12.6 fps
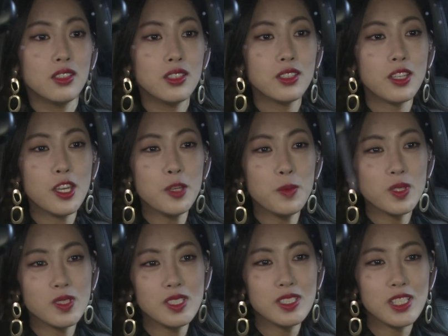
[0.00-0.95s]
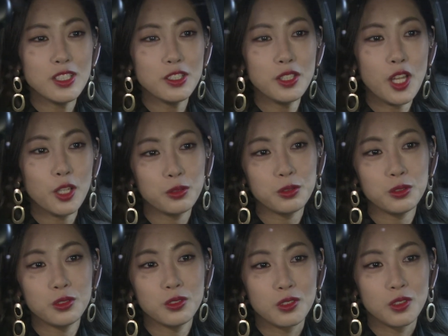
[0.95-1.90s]
이 게임의 승자는
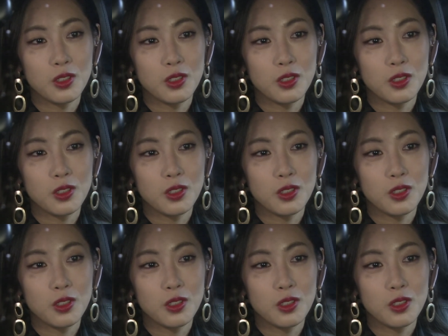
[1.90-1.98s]
나고